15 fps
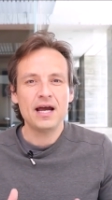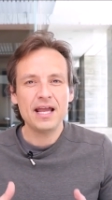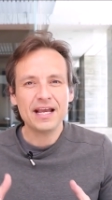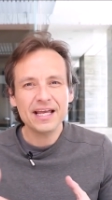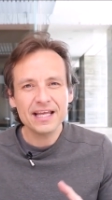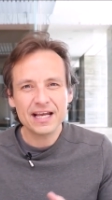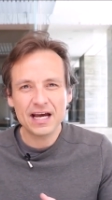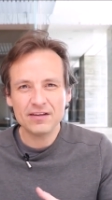Hay
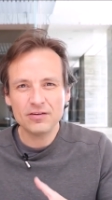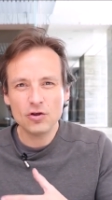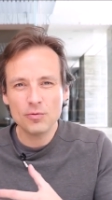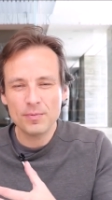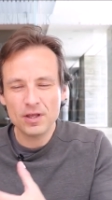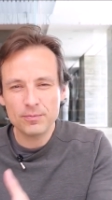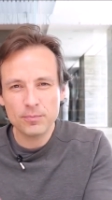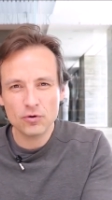que alejarse
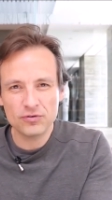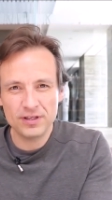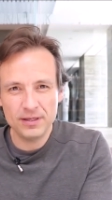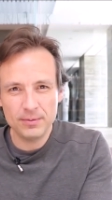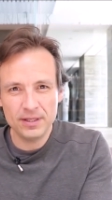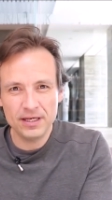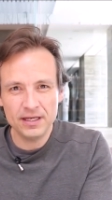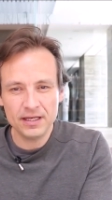lo más
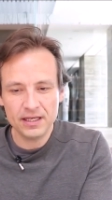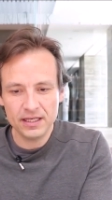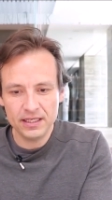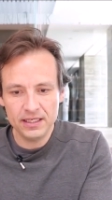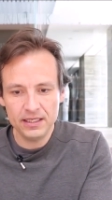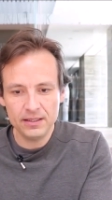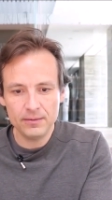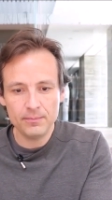posible
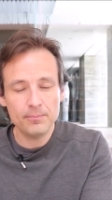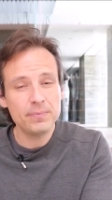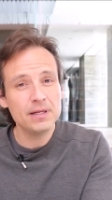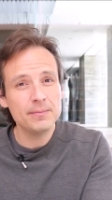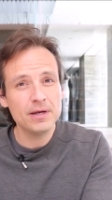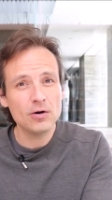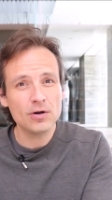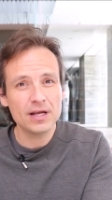y
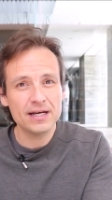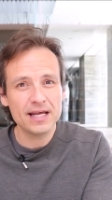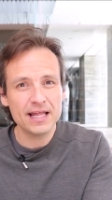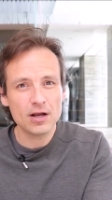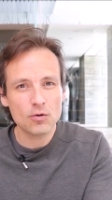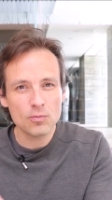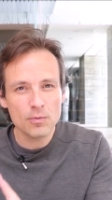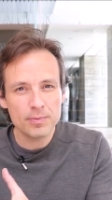primero que
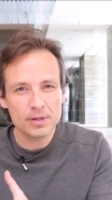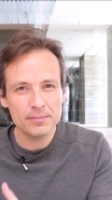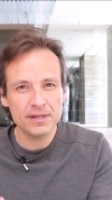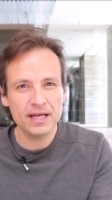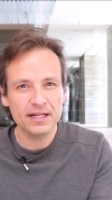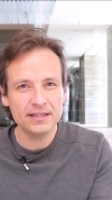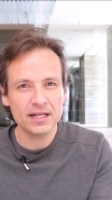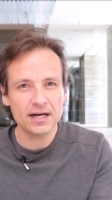nada, como
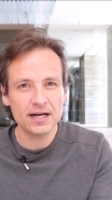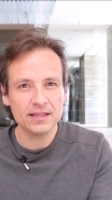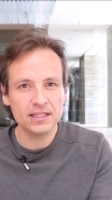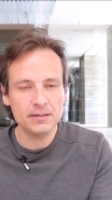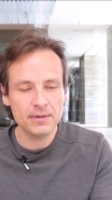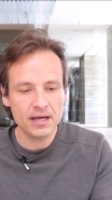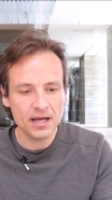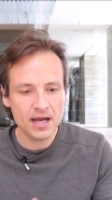primera
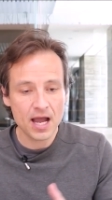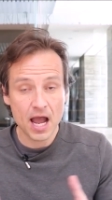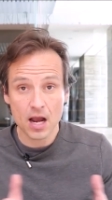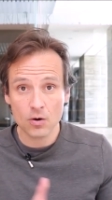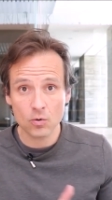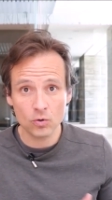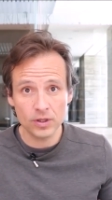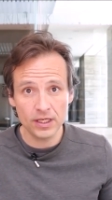alternativa,
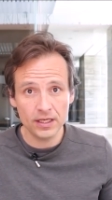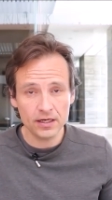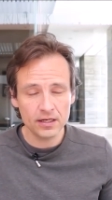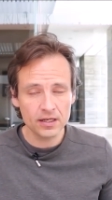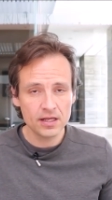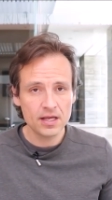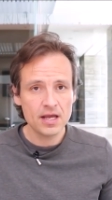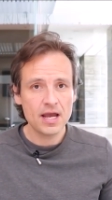acudir
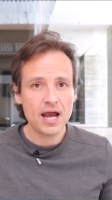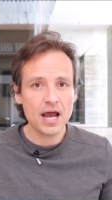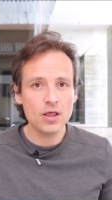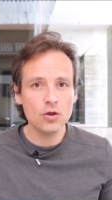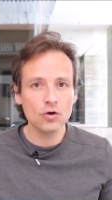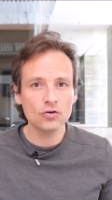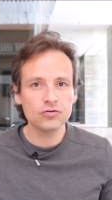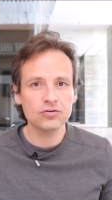a
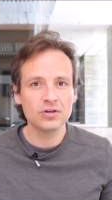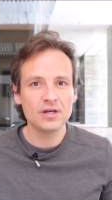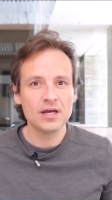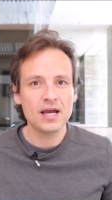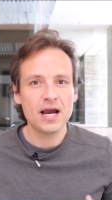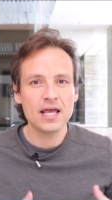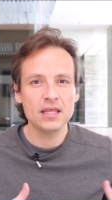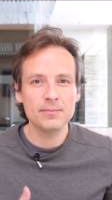los
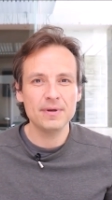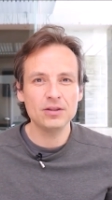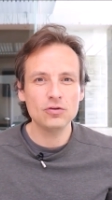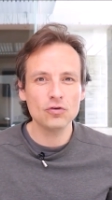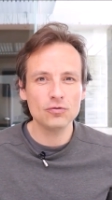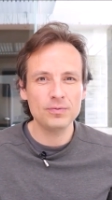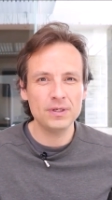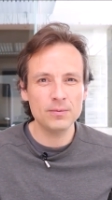
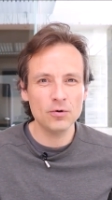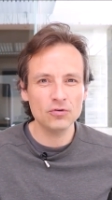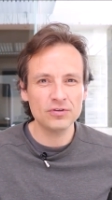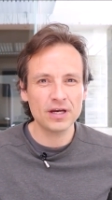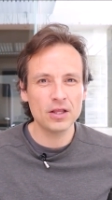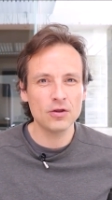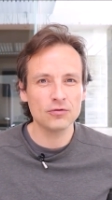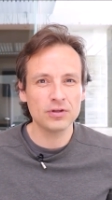alimentos
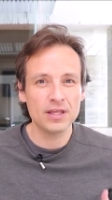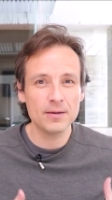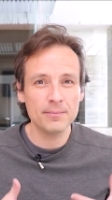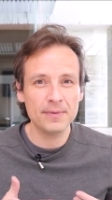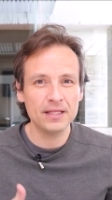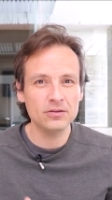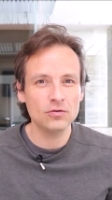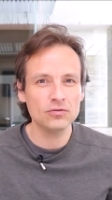vivos, a los
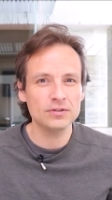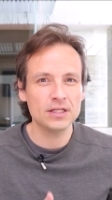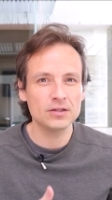elementos